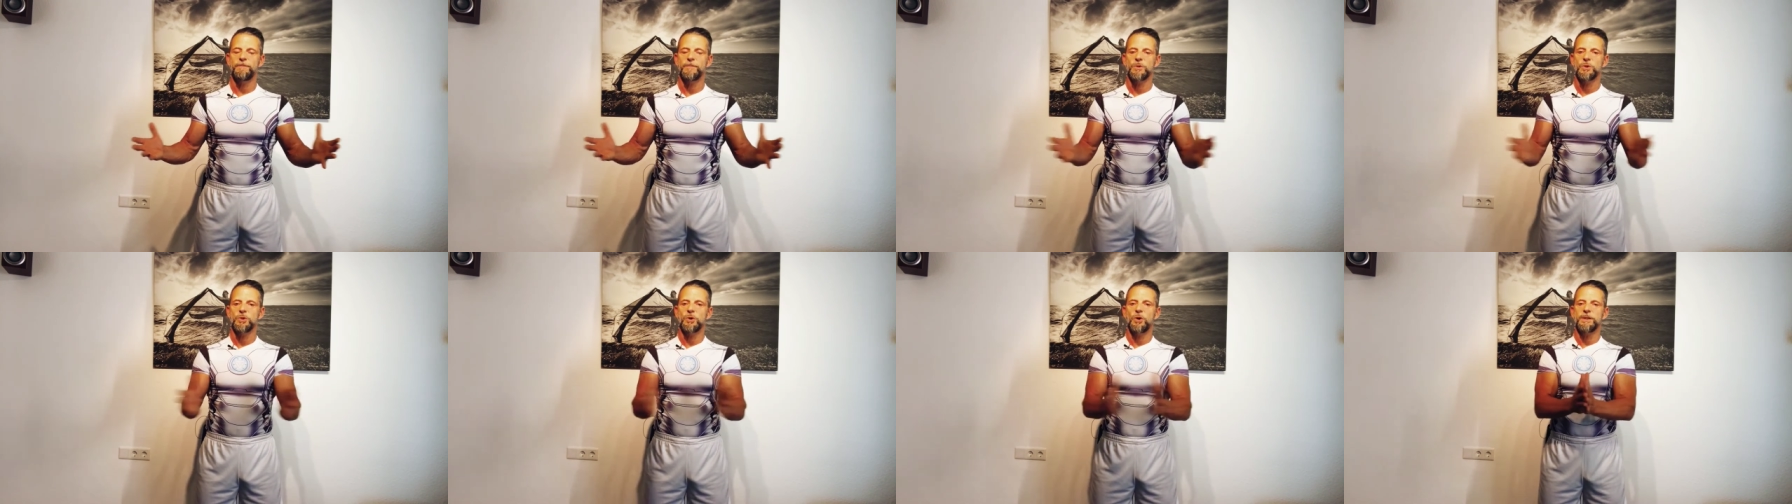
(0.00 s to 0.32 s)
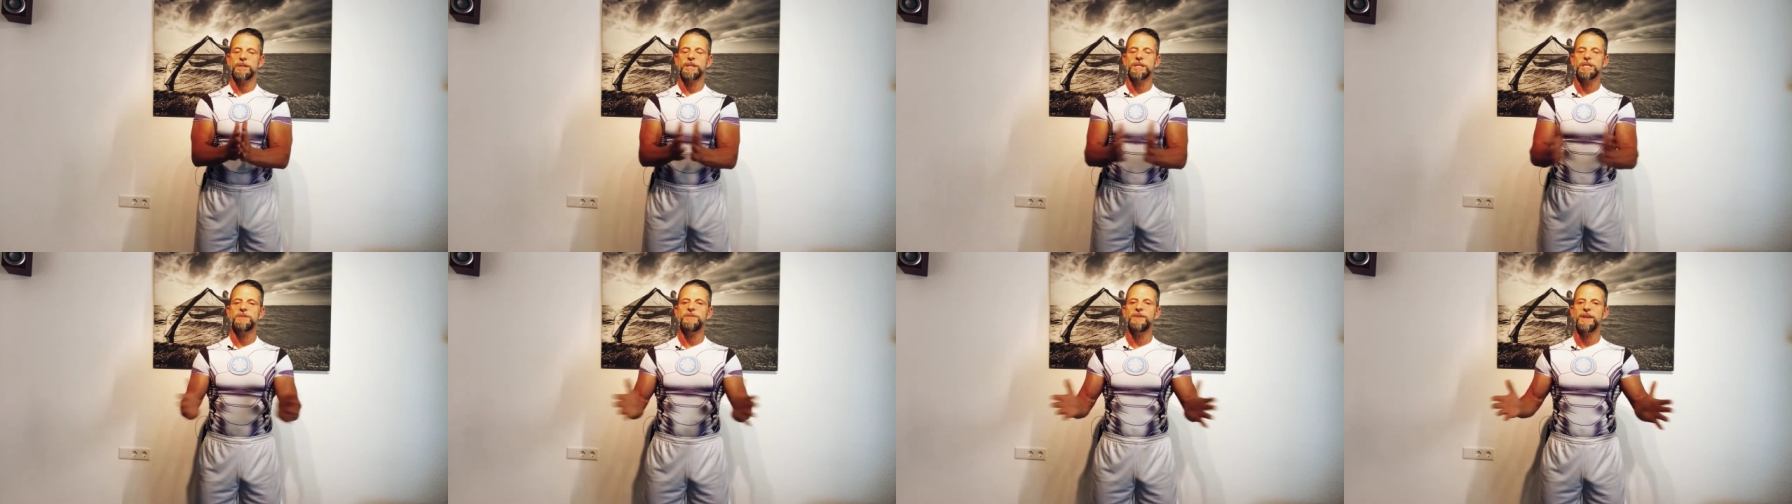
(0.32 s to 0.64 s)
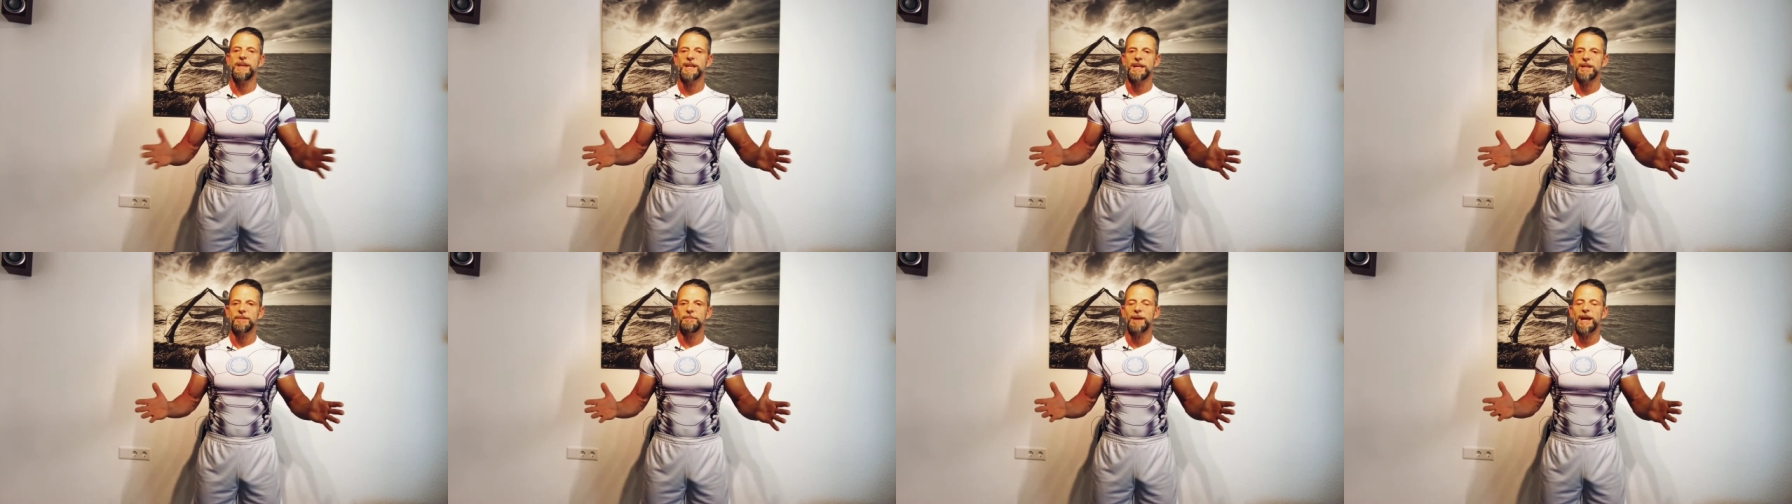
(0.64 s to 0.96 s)
So,
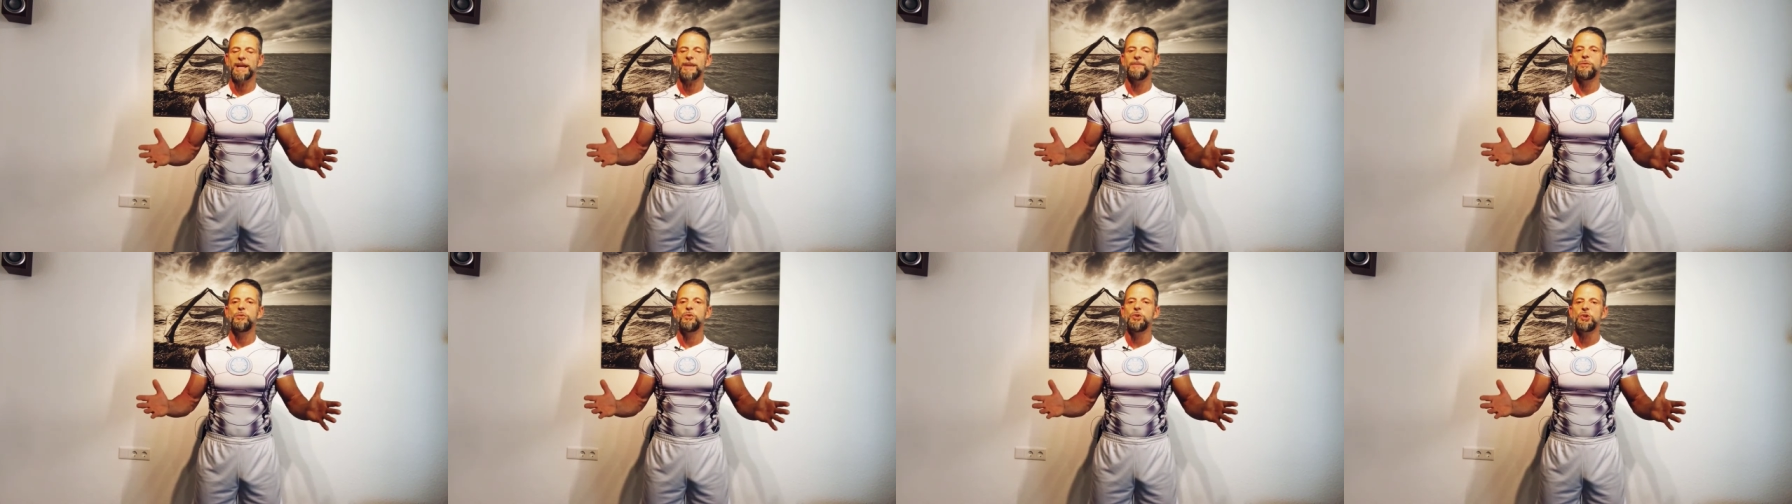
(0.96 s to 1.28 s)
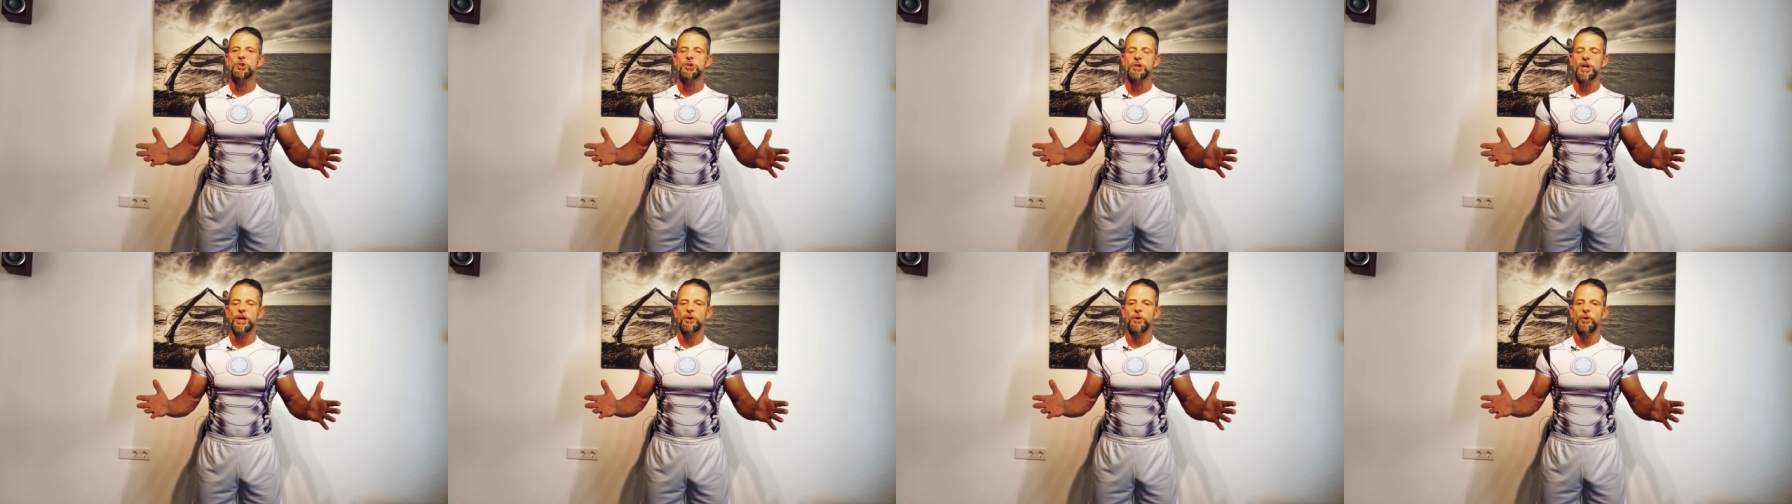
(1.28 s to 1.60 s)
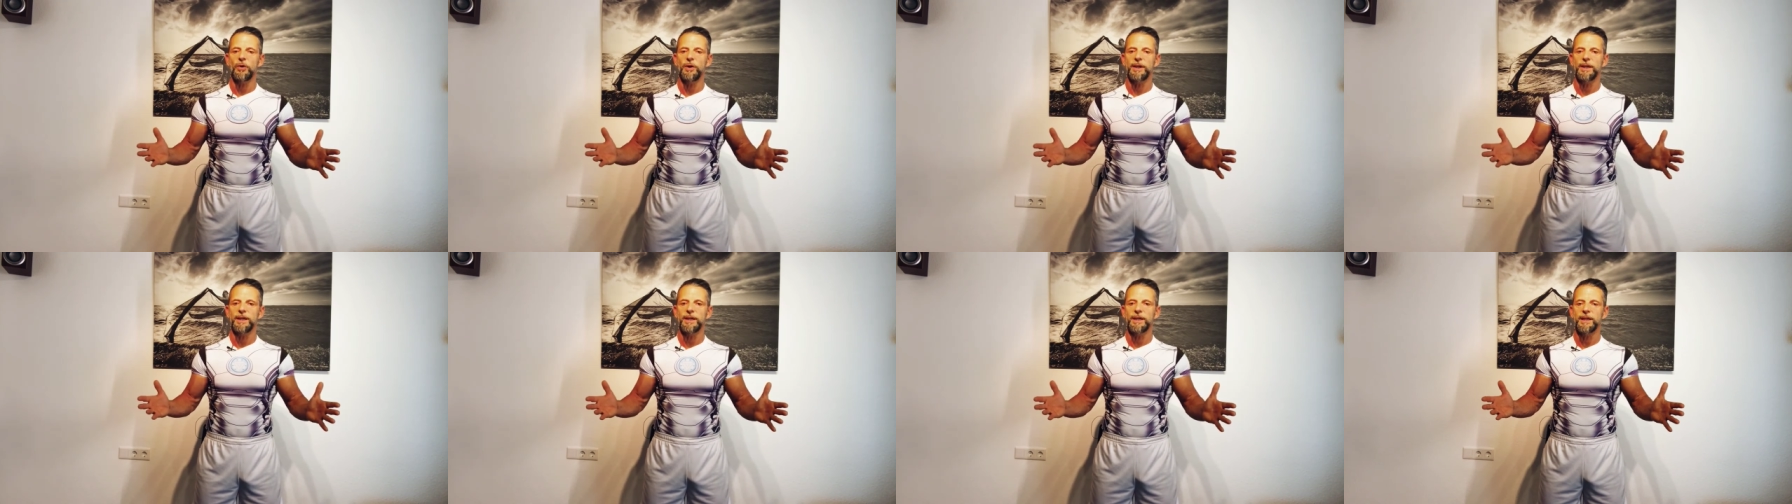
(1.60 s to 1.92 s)
deswegen mein Wunsch an
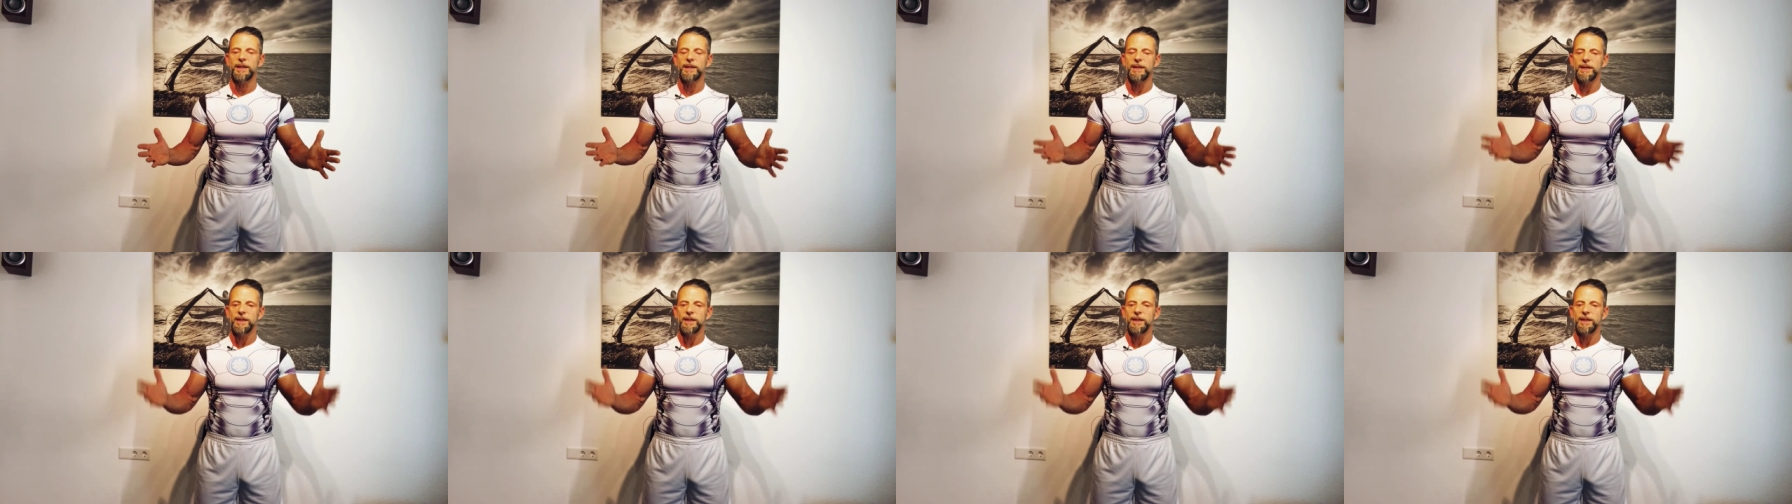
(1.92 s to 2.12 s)
euch.